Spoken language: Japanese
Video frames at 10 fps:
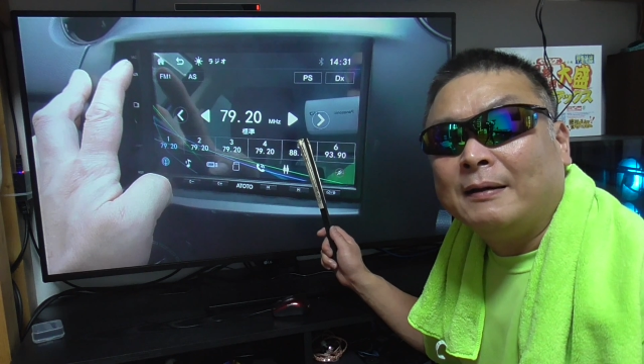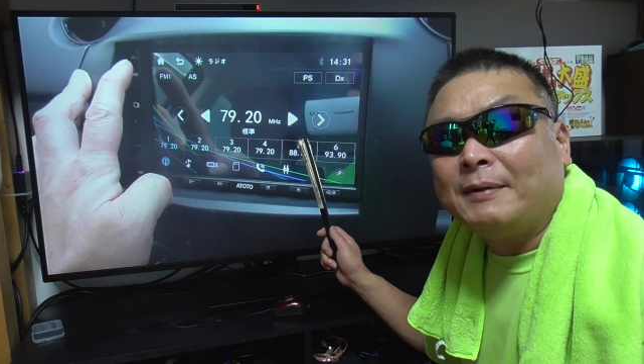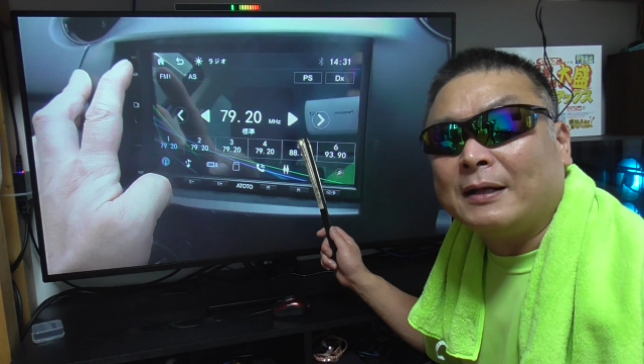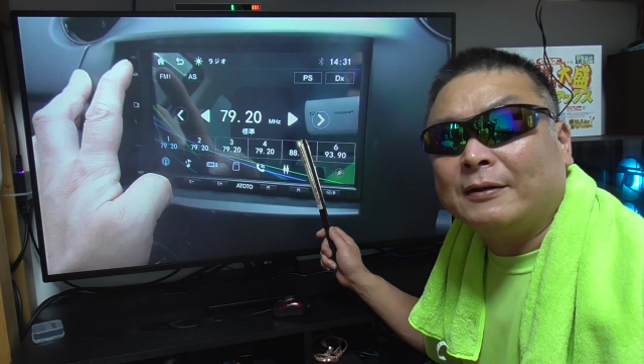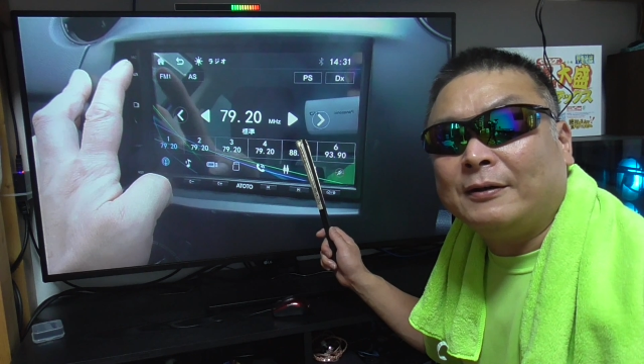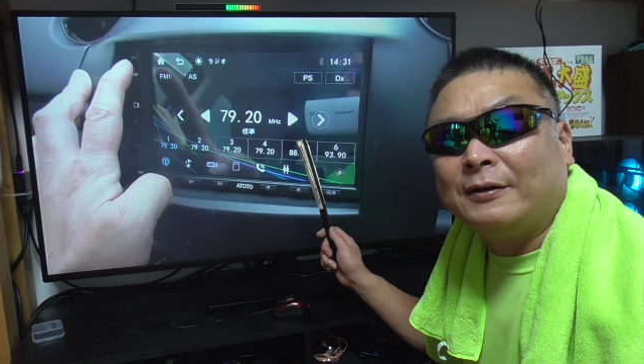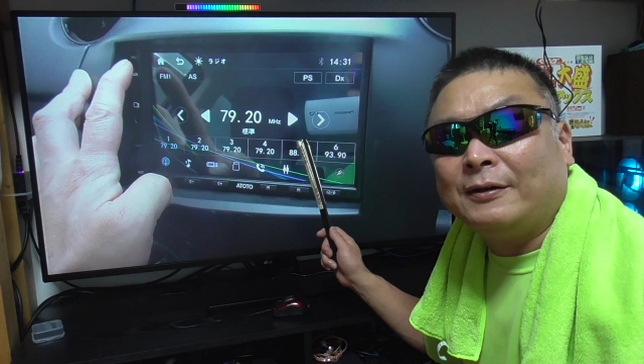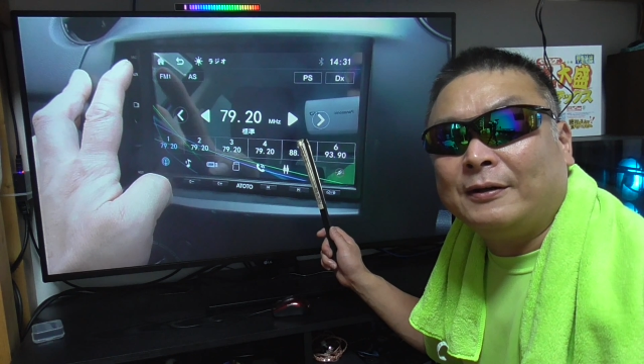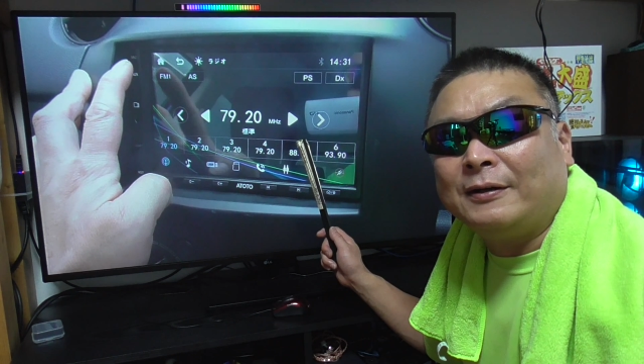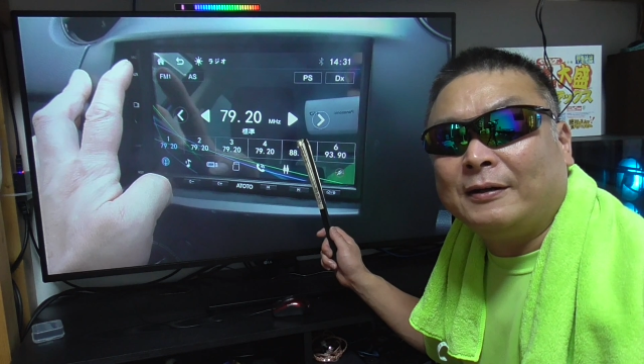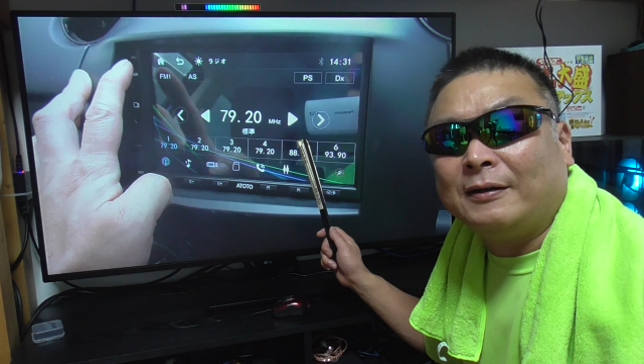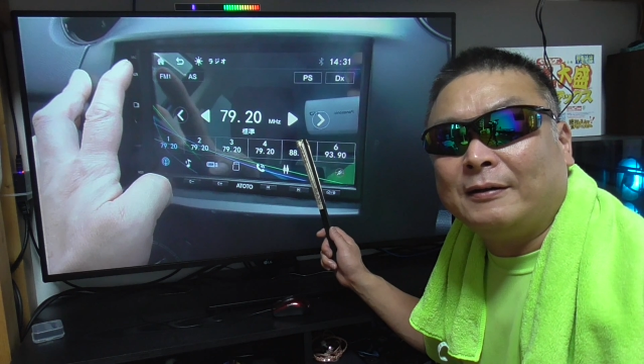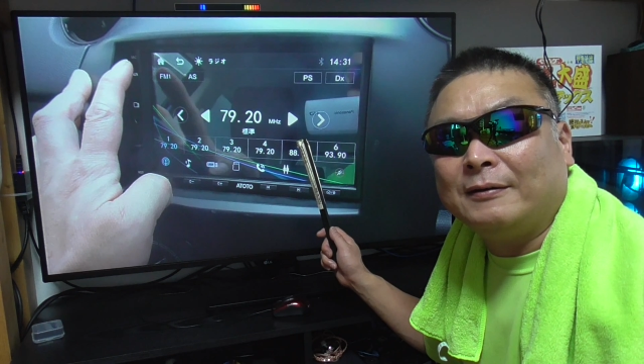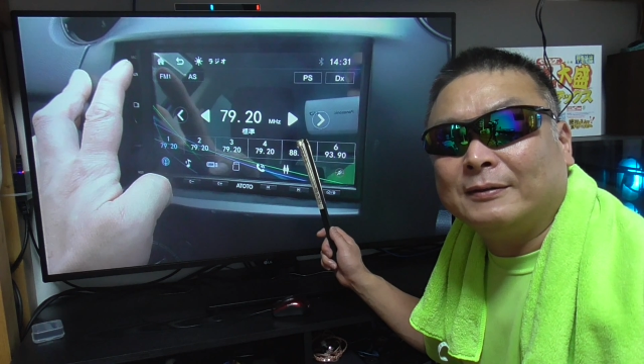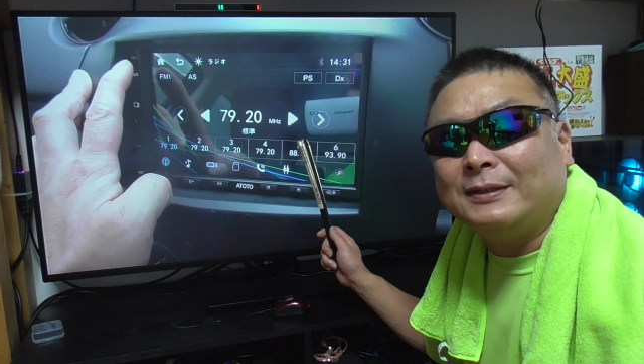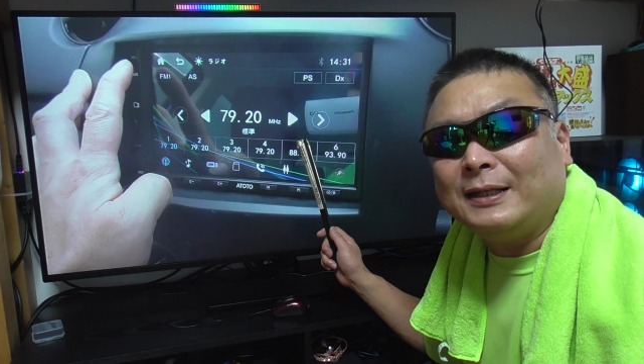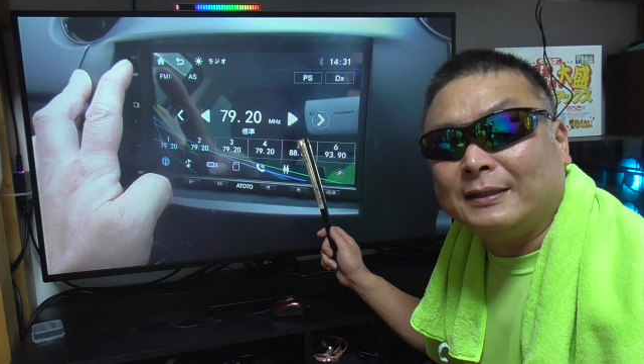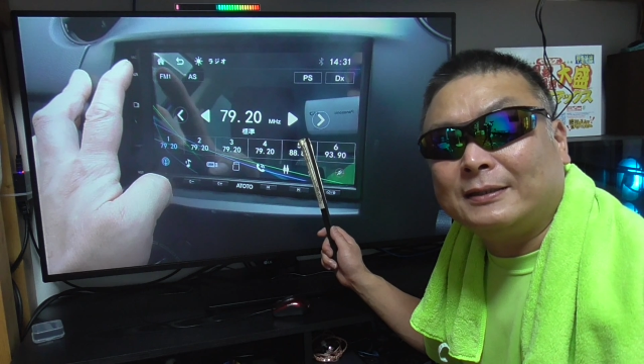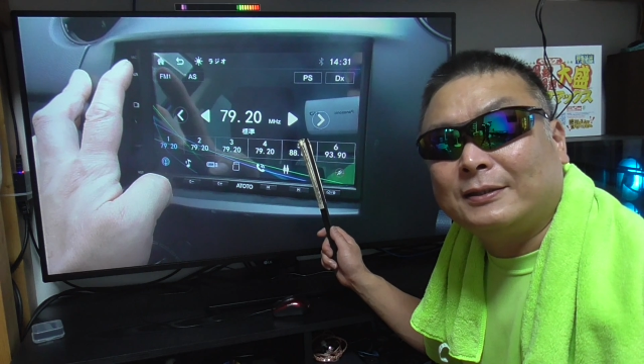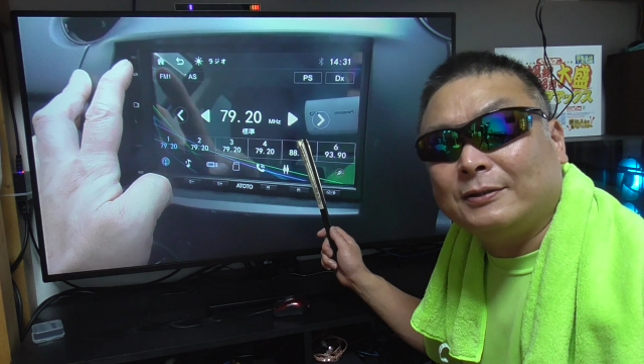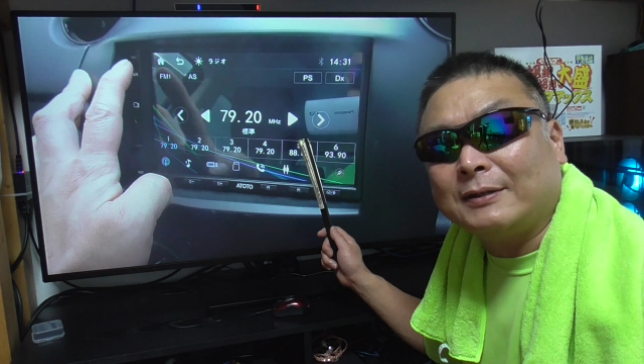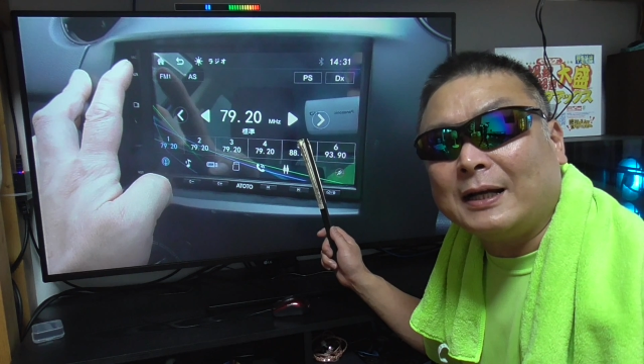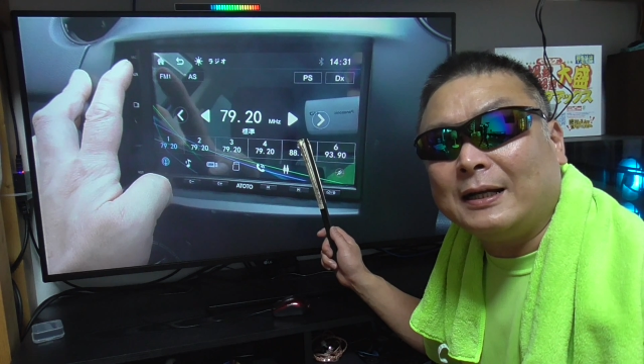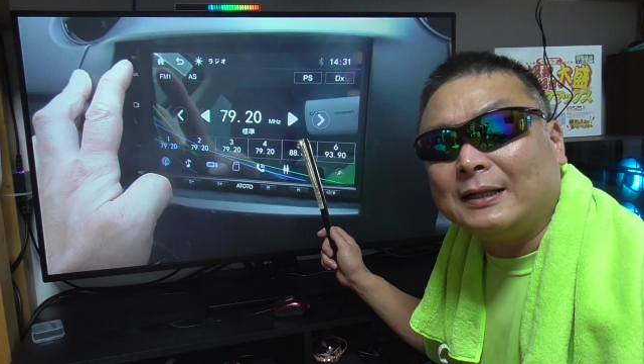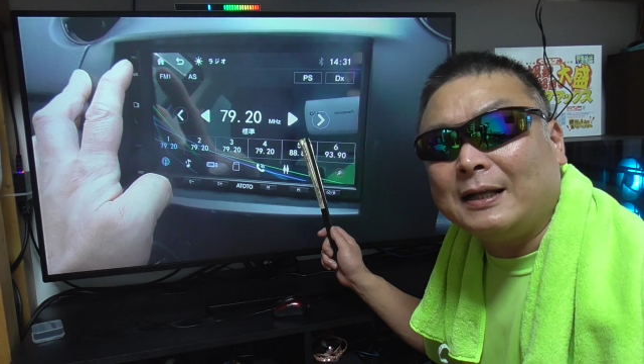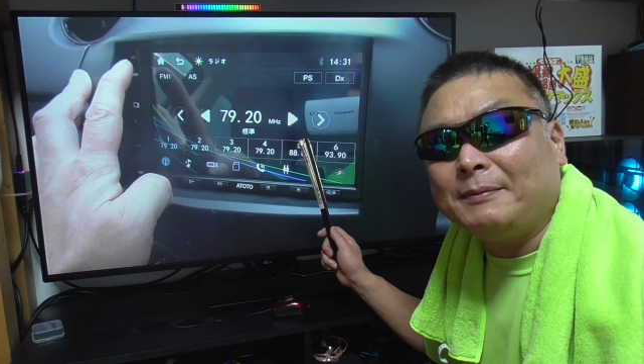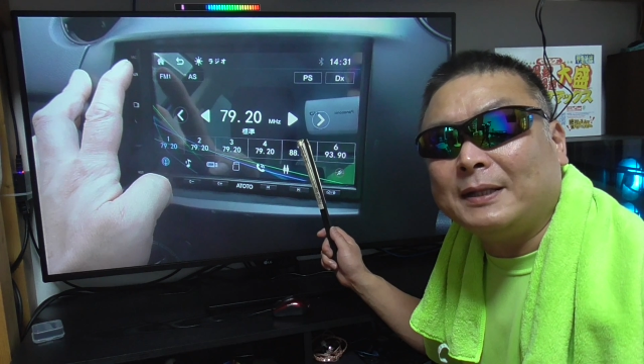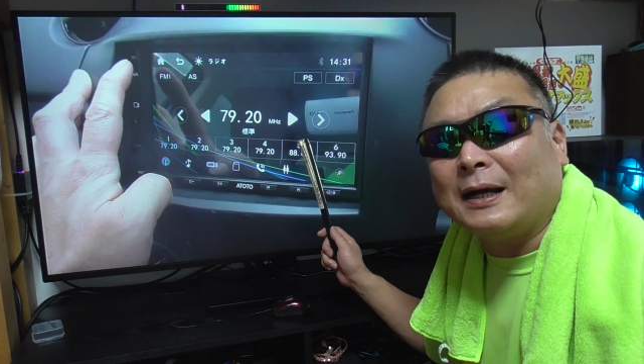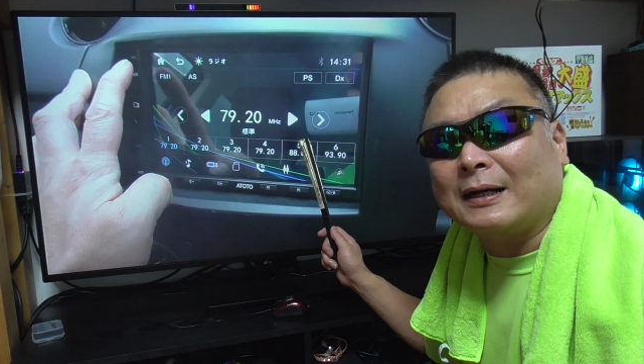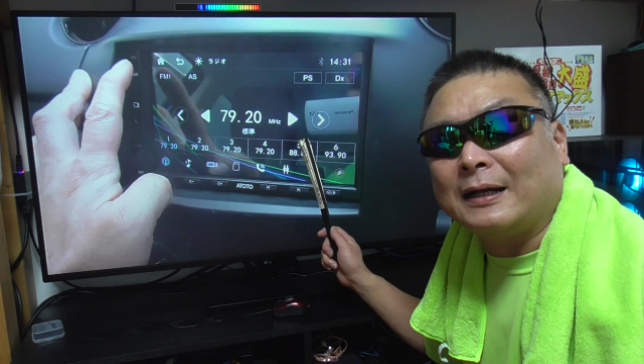まああのー、で中華ナビなん